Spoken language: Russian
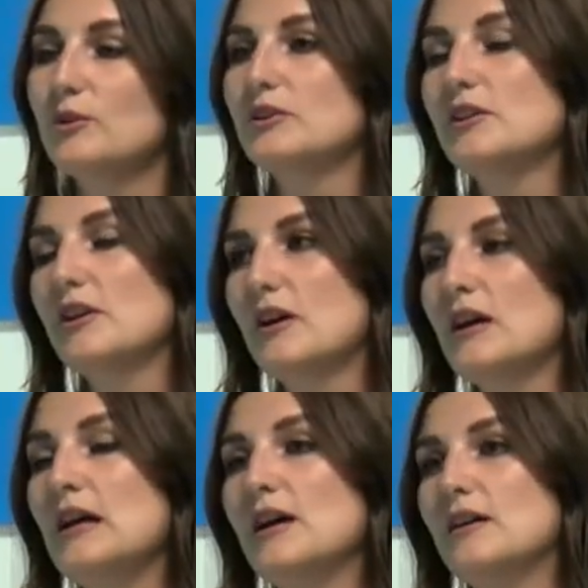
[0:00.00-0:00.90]

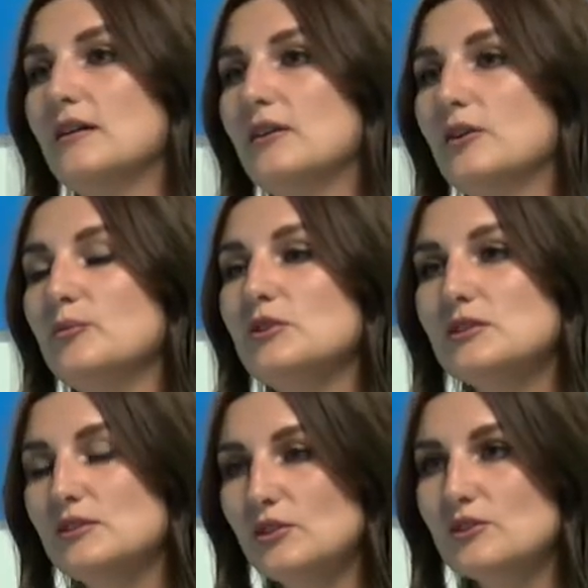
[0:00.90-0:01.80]
благодаря
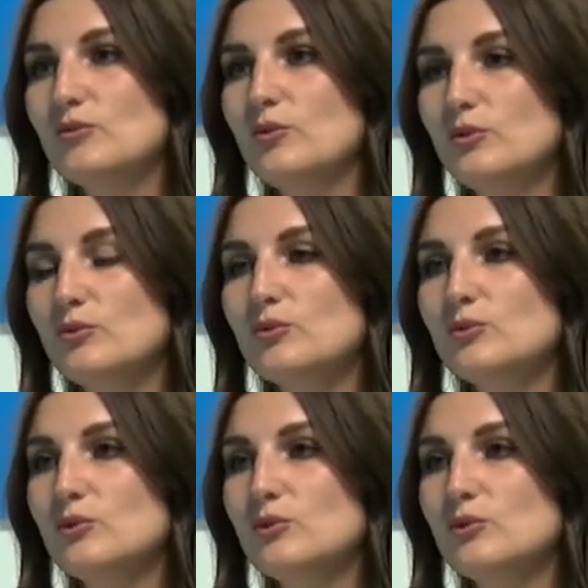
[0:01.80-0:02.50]
Министерству культуры и